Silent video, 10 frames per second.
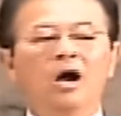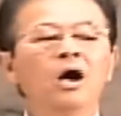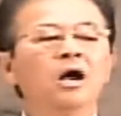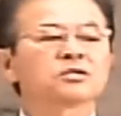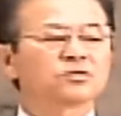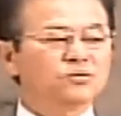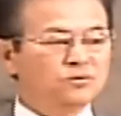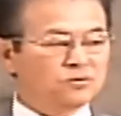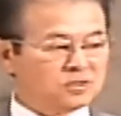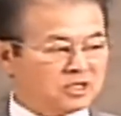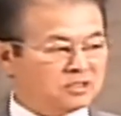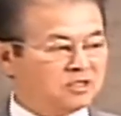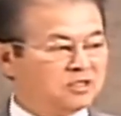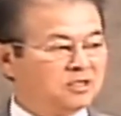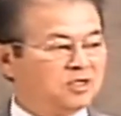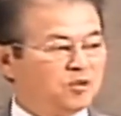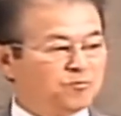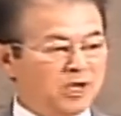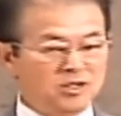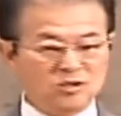ああ、そうだと。
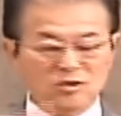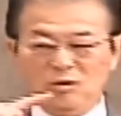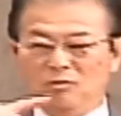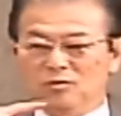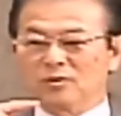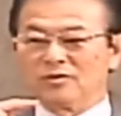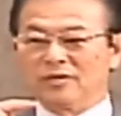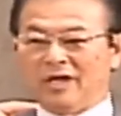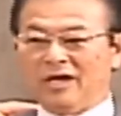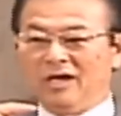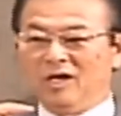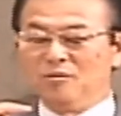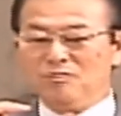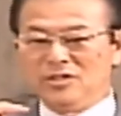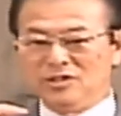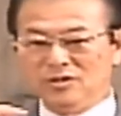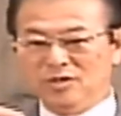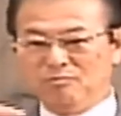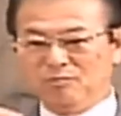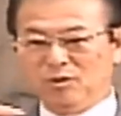ペットボトルね、水
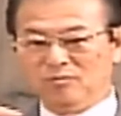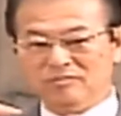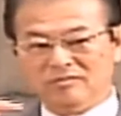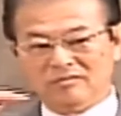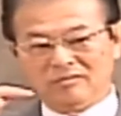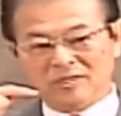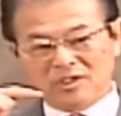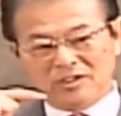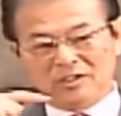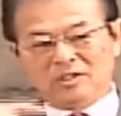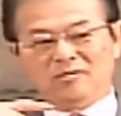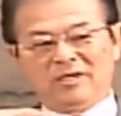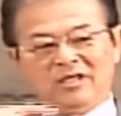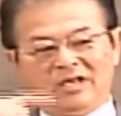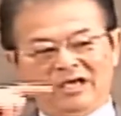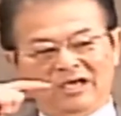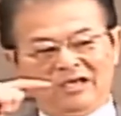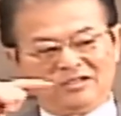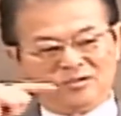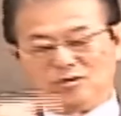を一本車でね、
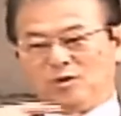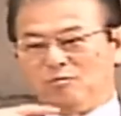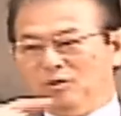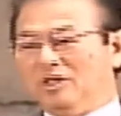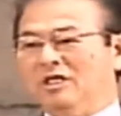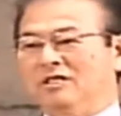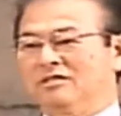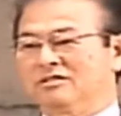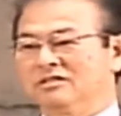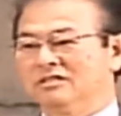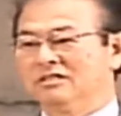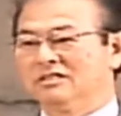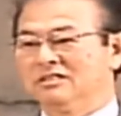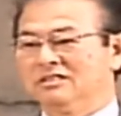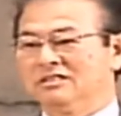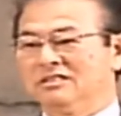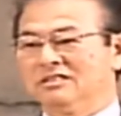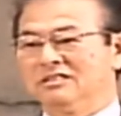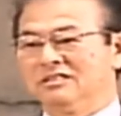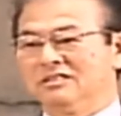その時持ってたんですよ。
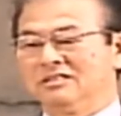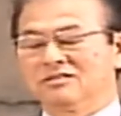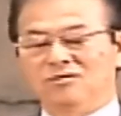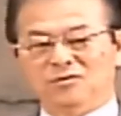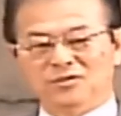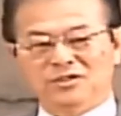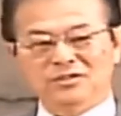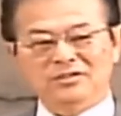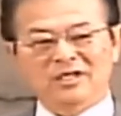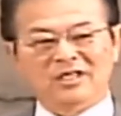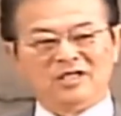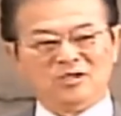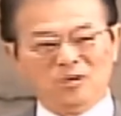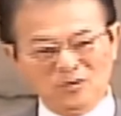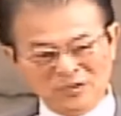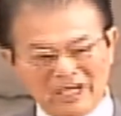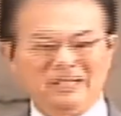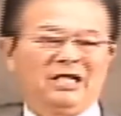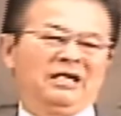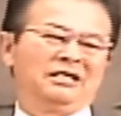途中でね、飲んだ
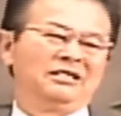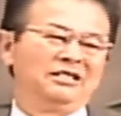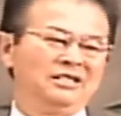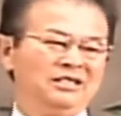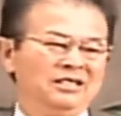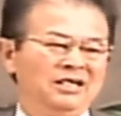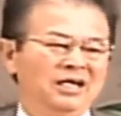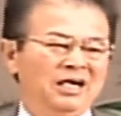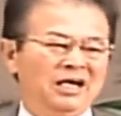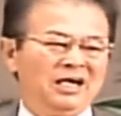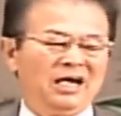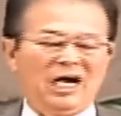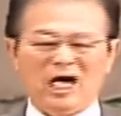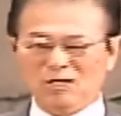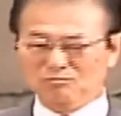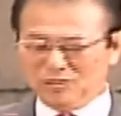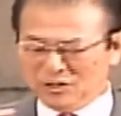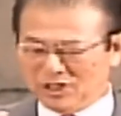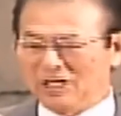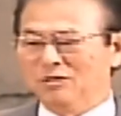んだよ。半
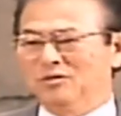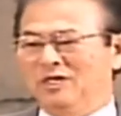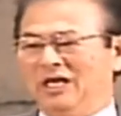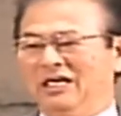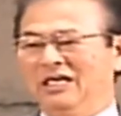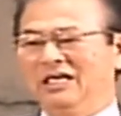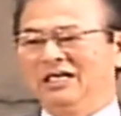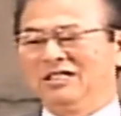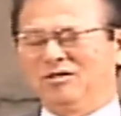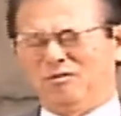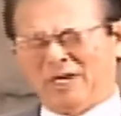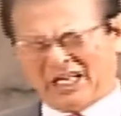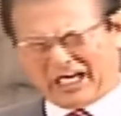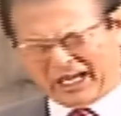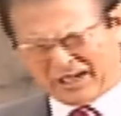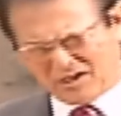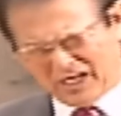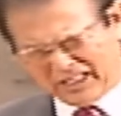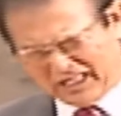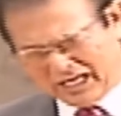分しか残ってない。飲まなきゃよ
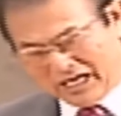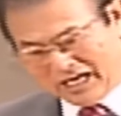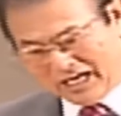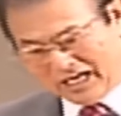かったな